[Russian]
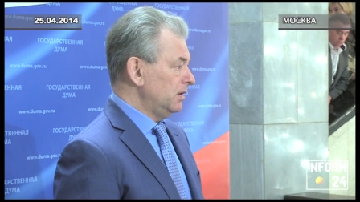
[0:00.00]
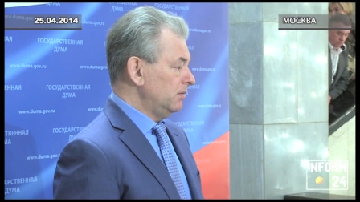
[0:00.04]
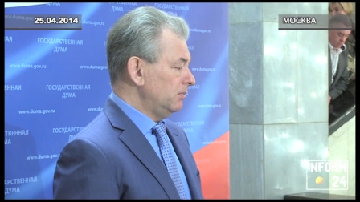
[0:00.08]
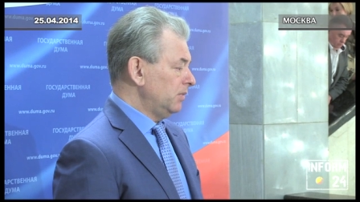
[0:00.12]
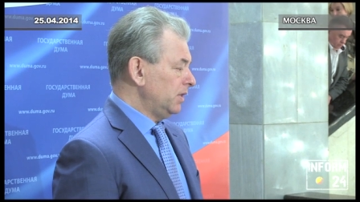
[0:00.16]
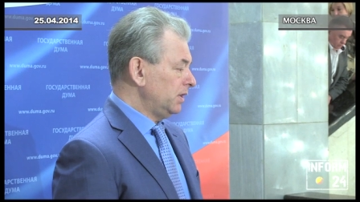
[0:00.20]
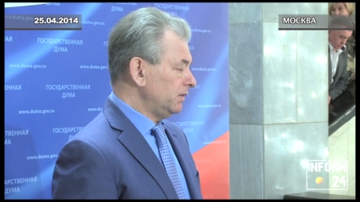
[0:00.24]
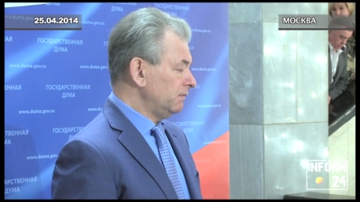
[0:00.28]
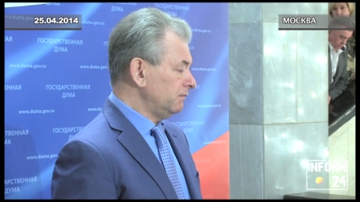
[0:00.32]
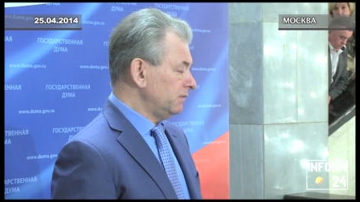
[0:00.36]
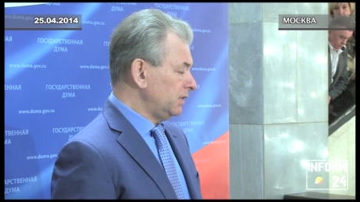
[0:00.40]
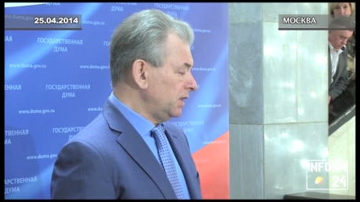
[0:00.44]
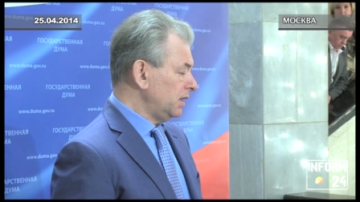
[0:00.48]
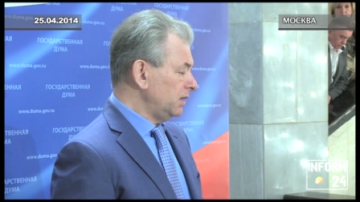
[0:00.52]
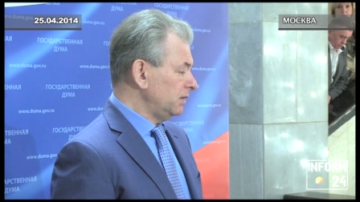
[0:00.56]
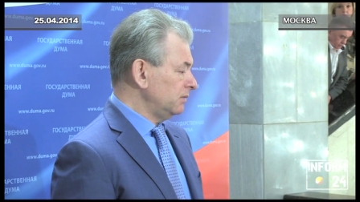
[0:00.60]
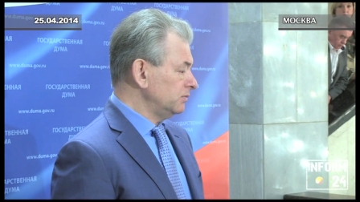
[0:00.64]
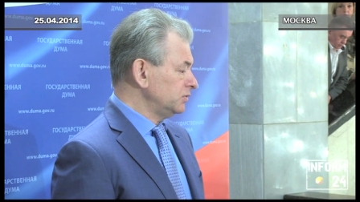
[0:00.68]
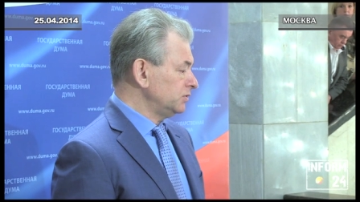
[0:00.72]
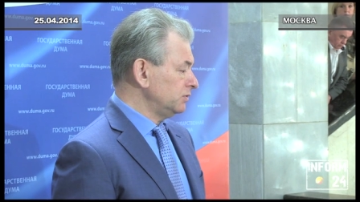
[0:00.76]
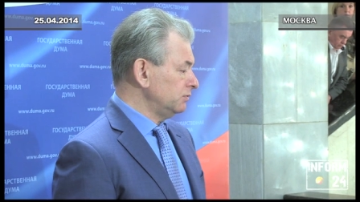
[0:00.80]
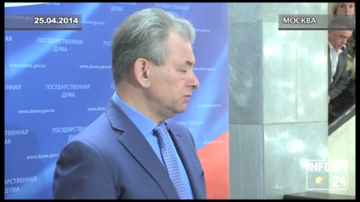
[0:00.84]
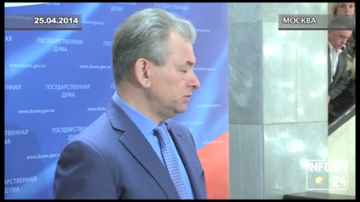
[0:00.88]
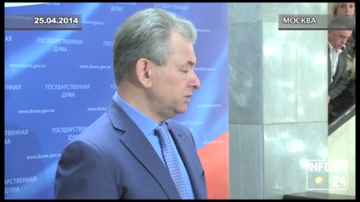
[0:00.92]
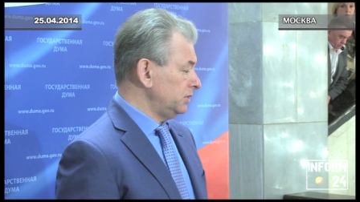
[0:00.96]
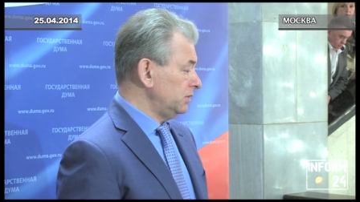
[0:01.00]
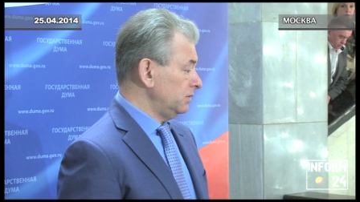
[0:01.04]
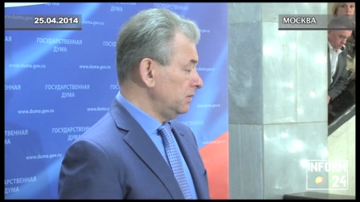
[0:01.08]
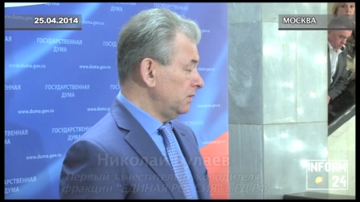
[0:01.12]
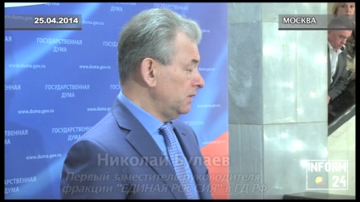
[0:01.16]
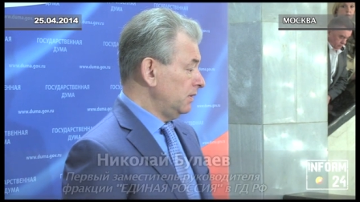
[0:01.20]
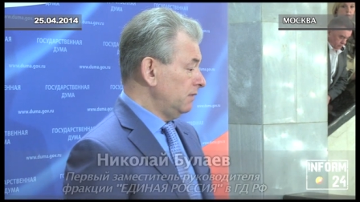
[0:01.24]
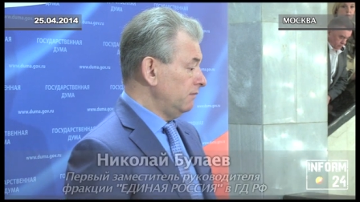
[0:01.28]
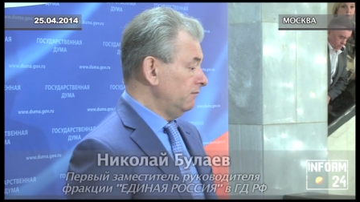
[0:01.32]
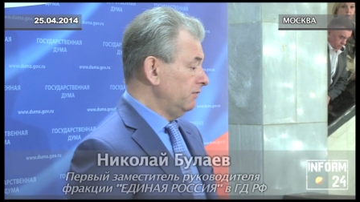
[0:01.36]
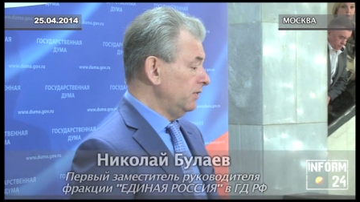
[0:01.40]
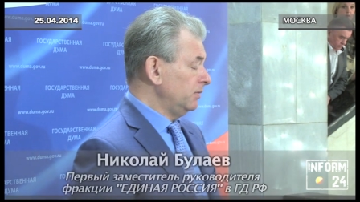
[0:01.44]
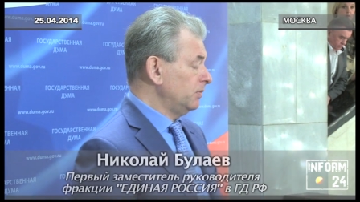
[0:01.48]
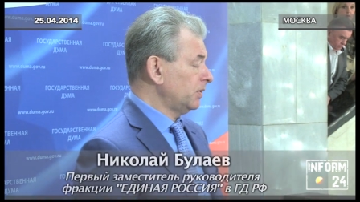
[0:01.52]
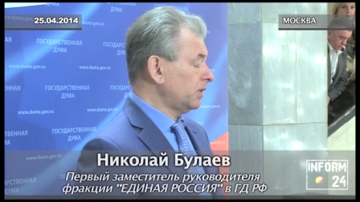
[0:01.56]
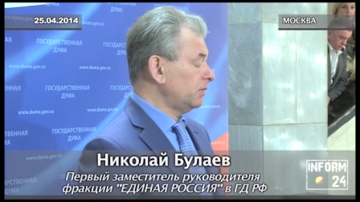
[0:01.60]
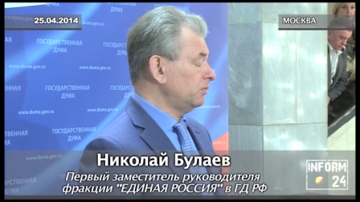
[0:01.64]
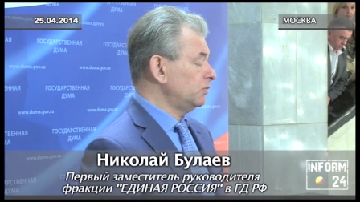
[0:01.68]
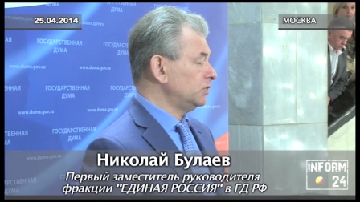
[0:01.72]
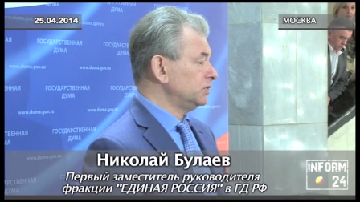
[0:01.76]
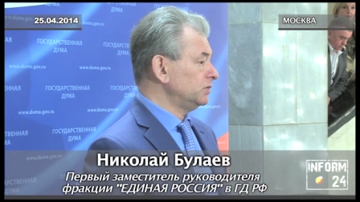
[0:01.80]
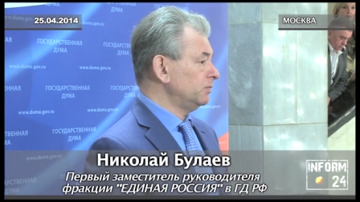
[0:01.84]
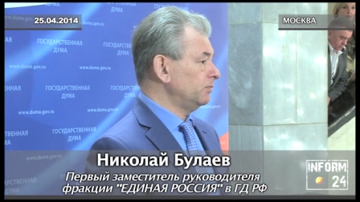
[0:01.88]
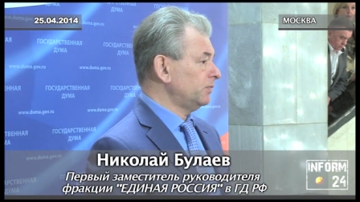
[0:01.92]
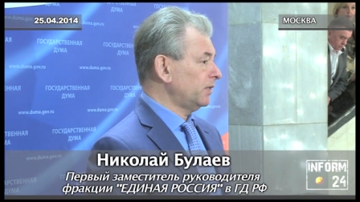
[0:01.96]
Поэтому в данном случае выборы
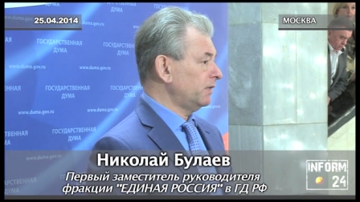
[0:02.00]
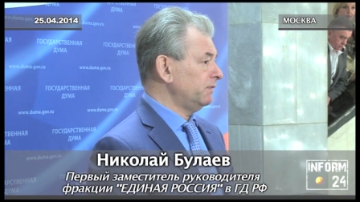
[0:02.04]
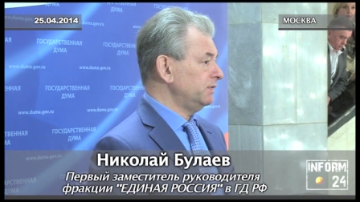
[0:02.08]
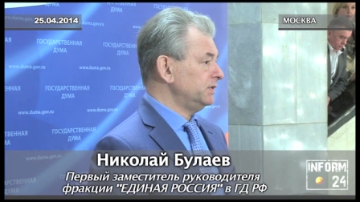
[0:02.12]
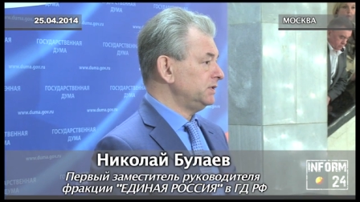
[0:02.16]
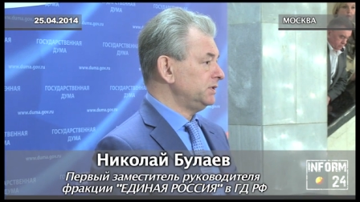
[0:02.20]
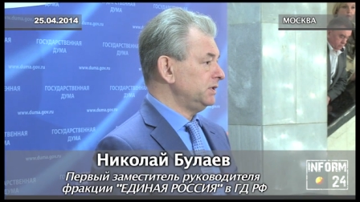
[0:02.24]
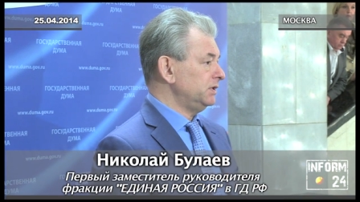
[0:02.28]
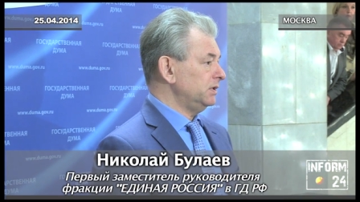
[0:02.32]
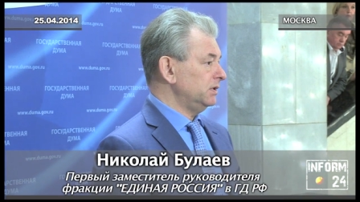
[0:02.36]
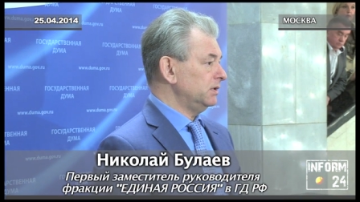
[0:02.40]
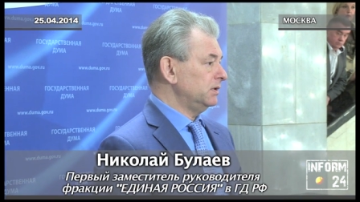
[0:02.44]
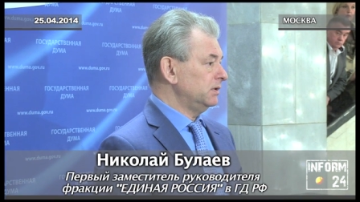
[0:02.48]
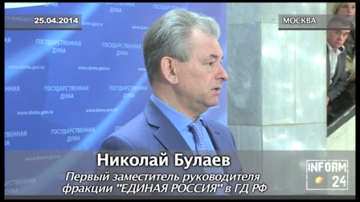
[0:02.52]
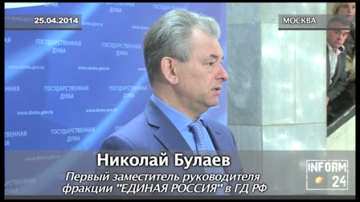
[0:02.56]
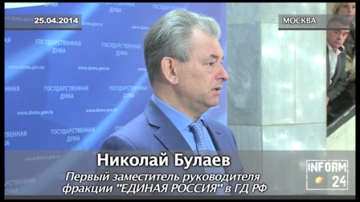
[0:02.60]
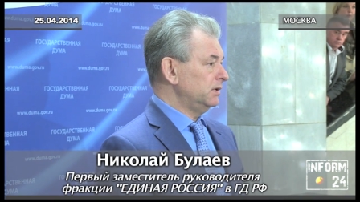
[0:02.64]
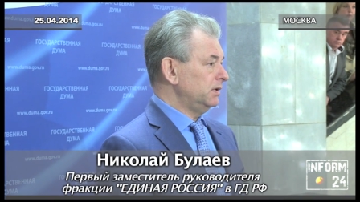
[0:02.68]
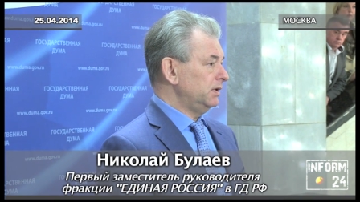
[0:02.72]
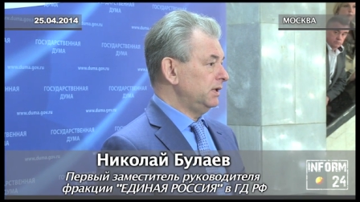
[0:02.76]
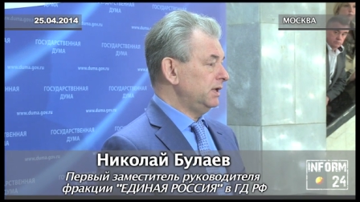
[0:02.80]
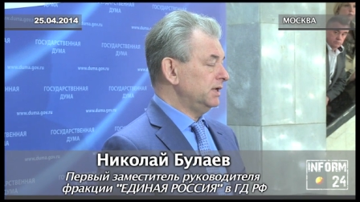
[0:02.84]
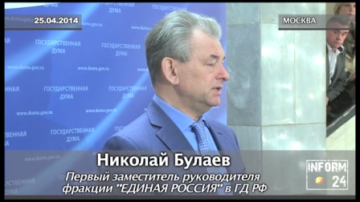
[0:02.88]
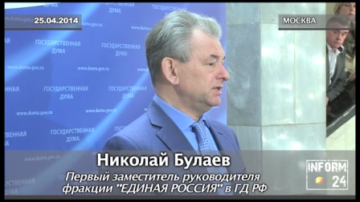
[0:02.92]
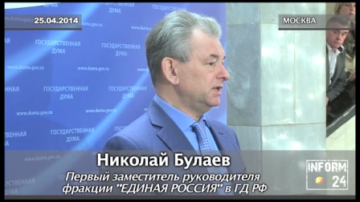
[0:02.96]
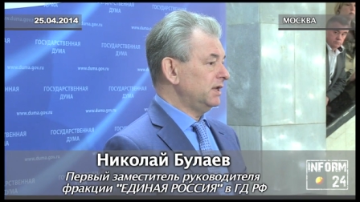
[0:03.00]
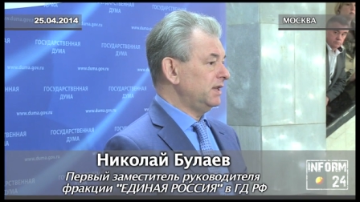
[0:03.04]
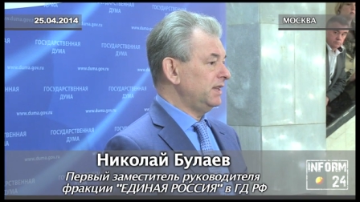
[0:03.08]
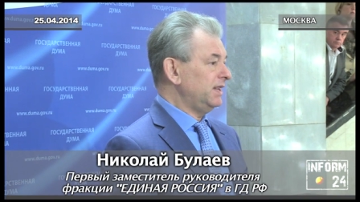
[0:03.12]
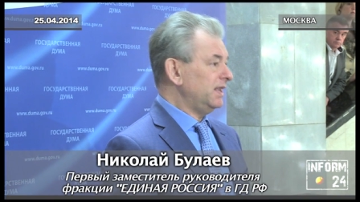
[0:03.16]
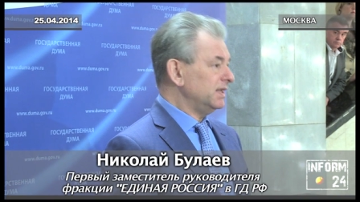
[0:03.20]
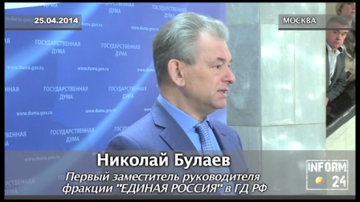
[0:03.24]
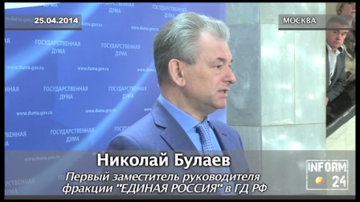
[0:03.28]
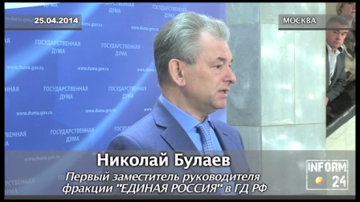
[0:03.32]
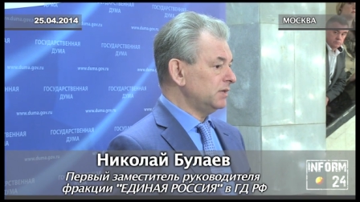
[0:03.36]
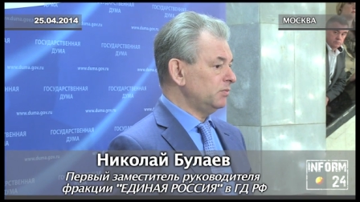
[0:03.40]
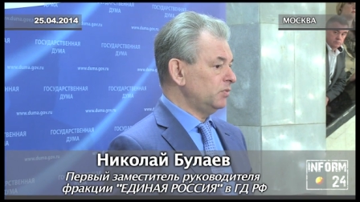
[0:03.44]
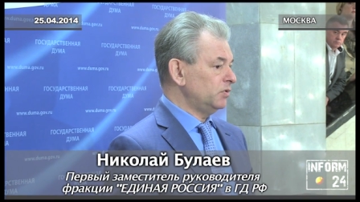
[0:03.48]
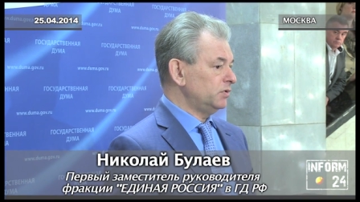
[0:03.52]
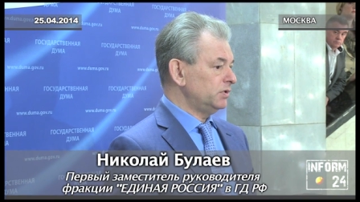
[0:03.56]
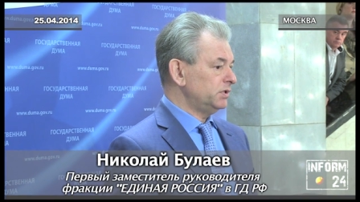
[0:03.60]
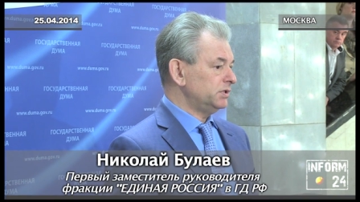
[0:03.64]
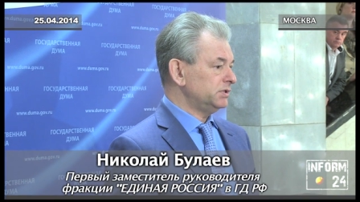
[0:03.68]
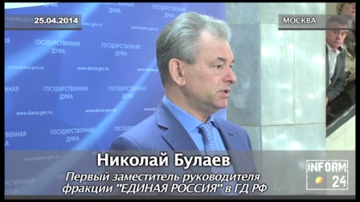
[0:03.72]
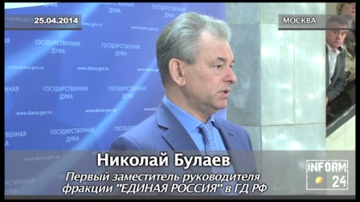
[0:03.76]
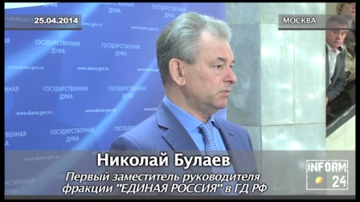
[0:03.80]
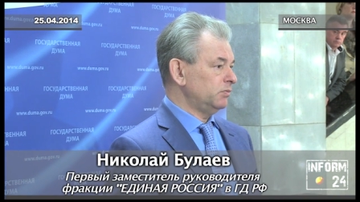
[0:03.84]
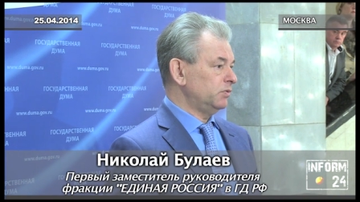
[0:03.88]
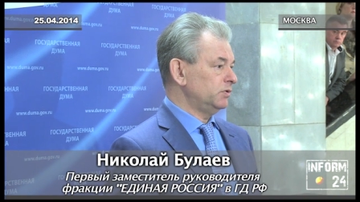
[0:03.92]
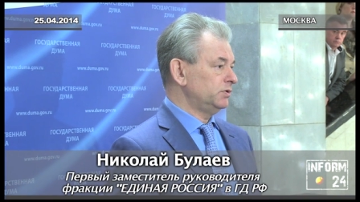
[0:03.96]
можно провести, если не
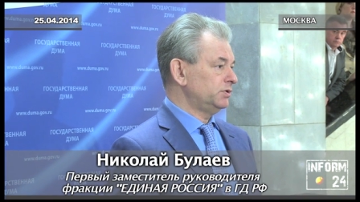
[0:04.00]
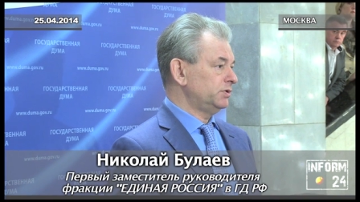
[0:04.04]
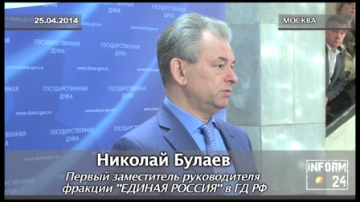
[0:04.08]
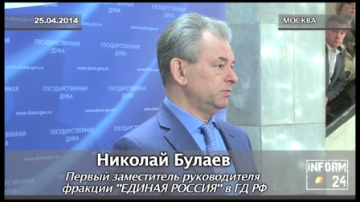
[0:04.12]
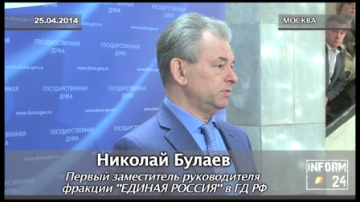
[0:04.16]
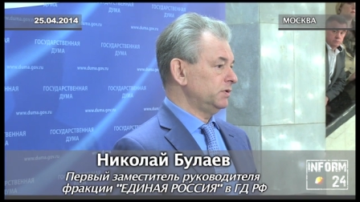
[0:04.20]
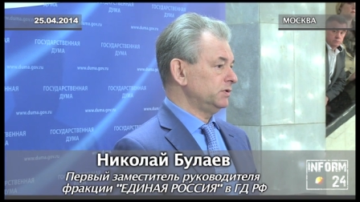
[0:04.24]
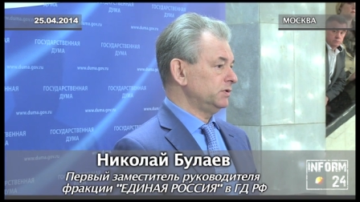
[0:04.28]
забудется о будущем